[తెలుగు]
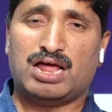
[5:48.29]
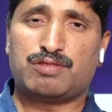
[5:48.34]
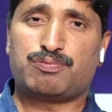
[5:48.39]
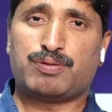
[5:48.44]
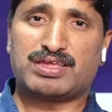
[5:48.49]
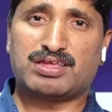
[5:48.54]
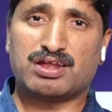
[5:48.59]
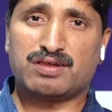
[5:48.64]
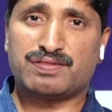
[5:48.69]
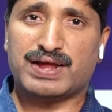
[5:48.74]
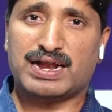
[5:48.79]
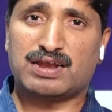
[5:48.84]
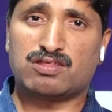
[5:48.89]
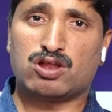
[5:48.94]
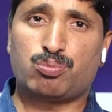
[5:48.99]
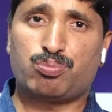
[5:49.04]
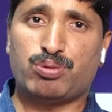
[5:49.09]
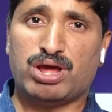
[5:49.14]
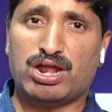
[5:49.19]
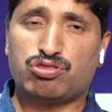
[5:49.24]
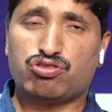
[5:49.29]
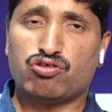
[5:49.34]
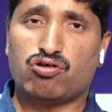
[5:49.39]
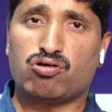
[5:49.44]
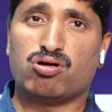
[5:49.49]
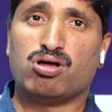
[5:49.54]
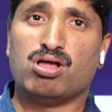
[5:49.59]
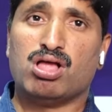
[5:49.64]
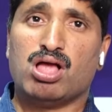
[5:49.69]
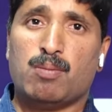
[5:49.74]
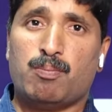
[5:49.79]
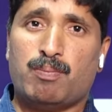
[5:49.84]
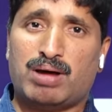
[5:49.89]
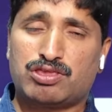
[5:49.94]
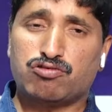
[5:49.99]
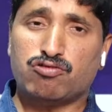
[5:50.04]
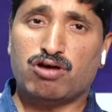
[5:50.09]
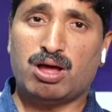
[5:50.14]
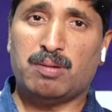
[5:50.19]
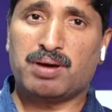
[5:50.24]
స్పెషల్ స్టాటస్ల పేరుతో
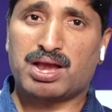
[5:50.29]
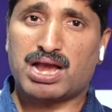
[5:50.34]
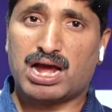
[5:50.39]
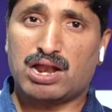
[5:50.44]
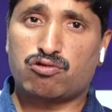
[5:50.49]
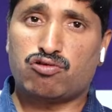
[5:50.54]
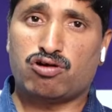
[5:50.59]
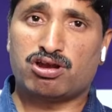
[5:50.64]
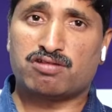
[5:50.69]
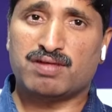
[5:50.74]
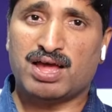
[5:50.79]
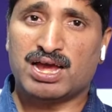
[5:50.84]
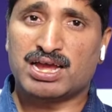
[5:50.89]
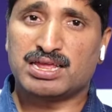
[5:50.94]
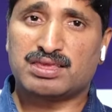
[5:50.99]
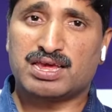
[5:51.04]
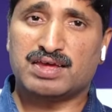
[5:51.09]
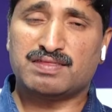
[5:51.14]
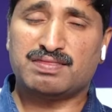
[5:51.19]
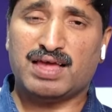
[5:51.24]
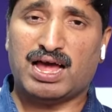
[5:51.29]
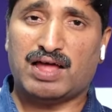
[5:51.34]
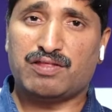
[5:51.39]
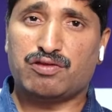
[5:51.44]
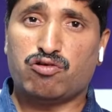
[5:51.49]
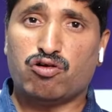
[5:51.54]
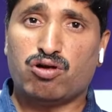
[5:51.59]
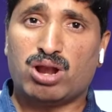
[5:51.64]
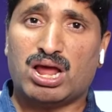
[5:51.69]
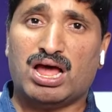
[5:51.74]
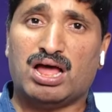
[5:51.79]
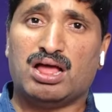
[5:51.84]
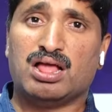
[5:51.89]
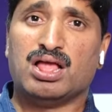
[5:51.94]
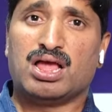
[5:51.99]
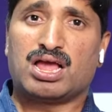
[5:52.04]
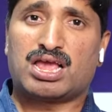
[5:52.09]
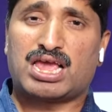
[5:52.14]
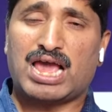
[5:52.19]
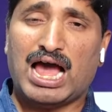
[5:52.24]
మద్యం అమ్మకాలు కొనసాగించేసి అది కూడా
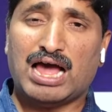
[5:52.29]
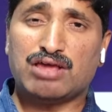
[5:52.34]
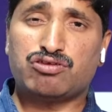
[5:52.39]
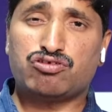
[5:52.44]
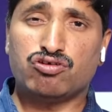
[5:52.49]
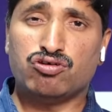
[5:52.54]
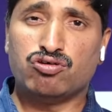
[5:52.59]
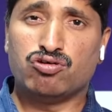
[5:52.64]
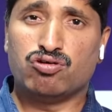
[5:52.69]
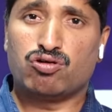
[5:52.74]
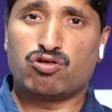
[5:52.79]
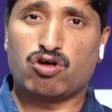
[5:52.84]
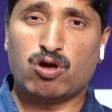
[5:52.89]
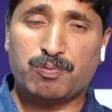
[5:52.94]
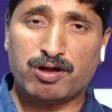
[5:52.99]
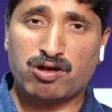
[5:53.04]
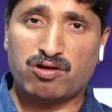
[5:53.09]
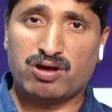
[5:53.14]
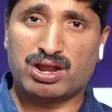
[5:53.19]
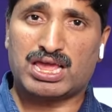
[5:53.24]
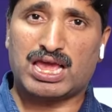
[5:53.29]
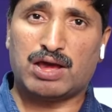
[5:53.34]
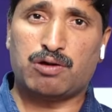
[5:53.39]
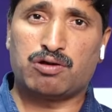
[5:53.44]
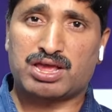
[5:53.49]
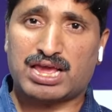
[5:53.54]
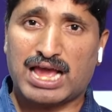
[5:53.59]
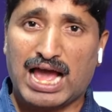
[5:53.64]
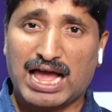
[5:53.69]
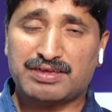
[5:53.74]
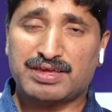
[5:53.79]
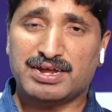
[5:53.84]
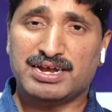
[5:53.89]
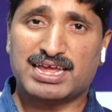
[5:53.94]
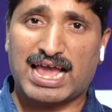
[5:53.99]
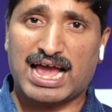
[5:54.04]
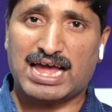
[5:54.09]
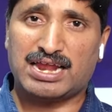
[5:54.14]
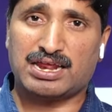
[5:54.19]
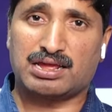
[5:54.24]
క్యాష్ రూపంలోనే కేవలం క్యాష్
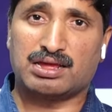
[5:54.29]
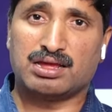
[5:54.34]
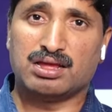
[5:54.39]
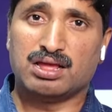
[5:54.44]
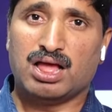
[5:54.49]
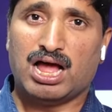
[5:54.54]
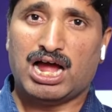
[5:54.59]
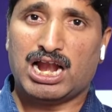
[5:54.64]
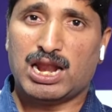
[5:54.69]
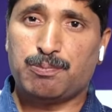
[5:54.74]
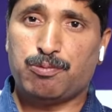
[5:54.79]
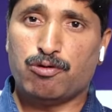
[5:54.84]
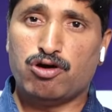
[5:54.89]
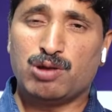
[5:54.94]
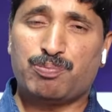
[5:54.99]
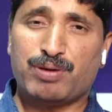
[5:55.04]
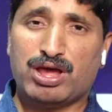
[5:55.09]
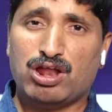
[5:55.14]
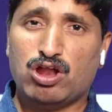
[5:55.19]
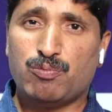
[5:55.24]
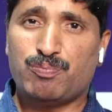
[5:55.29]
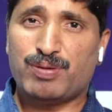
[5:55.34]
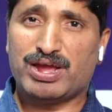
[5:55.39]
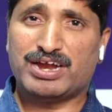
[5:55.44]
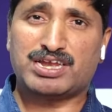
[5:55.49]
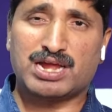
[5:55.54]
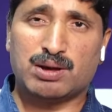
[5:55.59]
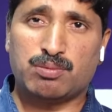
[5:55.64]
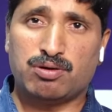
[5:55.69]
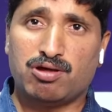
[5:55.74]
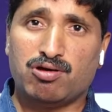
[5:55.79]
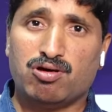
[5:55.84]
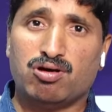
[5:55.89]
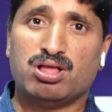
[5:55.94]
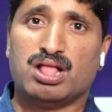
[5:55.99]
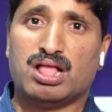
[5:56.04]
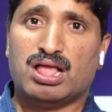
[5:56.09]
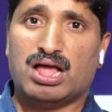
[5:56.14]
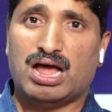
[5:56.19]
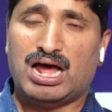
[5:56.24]
అండ్ క్యారీ అంటే ఫోన్పేలు పేటిఎంలు
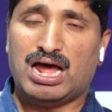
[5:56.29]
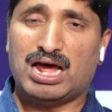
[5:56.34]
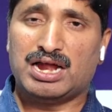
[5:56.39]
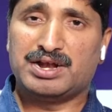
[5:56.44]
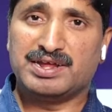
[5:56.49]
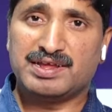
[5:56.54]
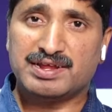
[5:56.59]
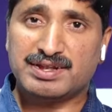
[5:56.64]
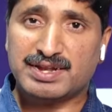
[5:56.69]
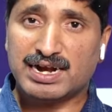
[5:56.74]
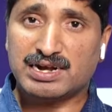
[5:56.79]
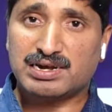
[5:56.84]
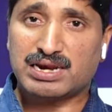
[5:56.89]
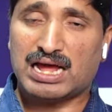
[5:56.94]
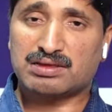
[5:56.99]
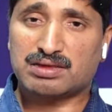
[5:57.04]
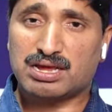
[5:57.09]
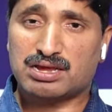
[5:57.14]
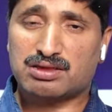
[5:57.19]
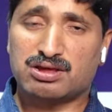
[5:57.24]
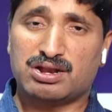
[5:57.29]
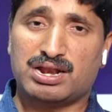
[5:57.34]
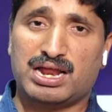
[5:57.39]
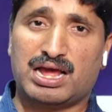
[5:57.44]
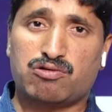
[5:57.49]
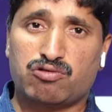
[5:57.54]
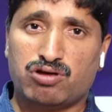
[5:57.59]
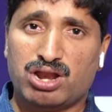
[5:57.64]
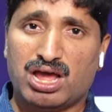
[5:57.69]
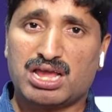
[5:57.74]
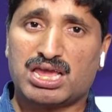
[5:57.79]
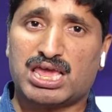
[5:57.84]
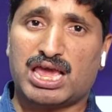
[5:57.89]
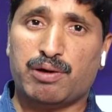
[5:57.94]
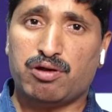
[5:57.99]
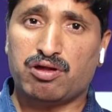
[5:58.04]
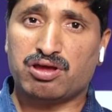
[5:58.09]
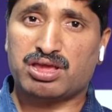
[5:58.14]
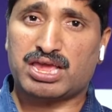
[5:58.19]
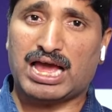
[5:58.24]
డిజిటల్ ట్రాన్సాక్షన్ లేకుండా
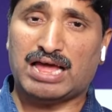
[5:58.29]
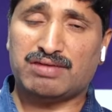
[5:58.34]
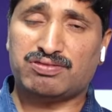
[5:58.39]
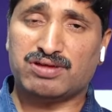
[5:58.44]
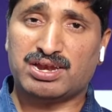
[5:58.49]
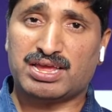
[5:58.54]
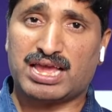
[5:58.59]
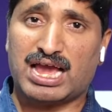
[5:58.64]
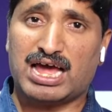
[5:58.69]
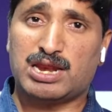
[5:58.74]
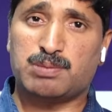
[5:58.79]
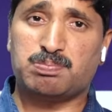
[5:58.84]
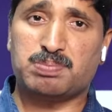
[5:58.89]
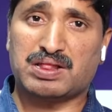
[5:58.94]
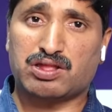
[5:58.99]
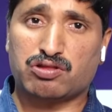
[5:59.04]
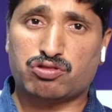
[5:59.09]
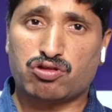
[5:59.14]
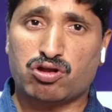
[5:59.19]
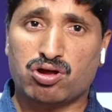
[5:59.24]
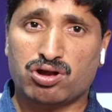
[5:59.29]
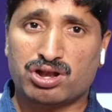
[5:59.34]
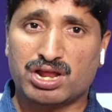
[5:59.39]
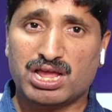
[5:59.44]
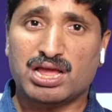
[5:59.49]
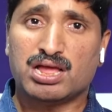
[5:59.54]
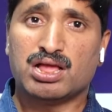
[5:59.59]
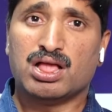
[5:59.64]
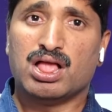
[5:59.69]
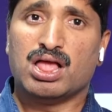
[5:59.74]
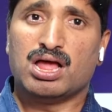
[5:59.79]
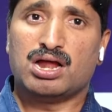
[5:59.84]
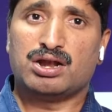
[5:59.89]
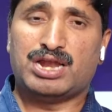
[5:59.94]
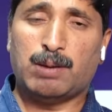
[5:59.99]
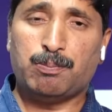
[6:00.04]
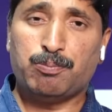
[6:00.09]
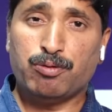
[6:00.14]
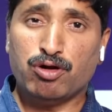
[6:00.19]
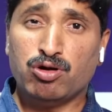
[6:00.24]
కేవలం క్యాష్ అండ్ క్యారీ పద్ధతిలోని
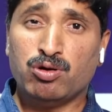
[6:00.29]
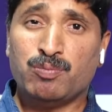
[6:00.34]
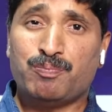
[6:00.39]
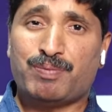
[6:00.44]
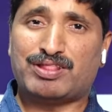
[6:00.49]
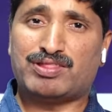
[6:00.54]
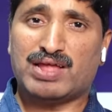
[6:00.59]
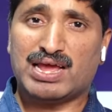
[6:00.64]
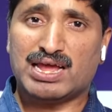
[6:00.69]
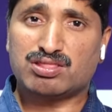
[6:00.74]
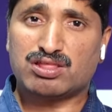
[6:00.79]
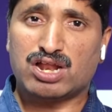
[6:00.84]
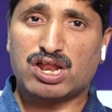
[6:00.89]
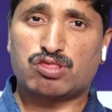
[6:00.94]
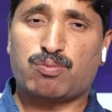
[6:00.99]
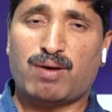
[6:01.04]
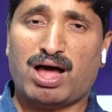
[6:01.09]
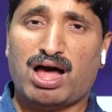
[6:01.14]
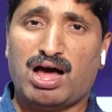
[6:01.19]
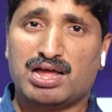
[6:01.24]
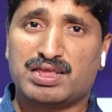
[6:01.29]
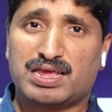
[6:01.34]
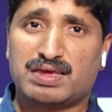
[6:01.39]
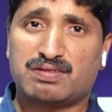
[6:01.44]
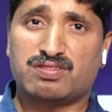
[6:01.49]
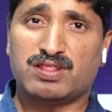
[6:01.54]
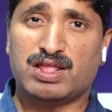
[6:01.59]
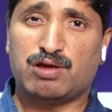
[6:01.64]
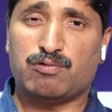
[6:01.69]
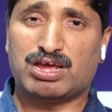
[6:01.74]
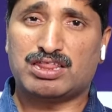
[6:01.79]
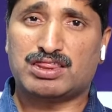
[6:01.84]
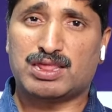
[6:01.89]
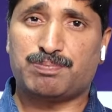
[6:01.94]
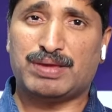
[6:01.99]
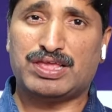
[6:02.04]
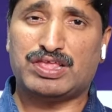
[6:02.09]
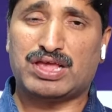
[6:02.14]
డబ్బులు పెద్ద ఎత్తున స్వాహా చేసింది వైసీపీ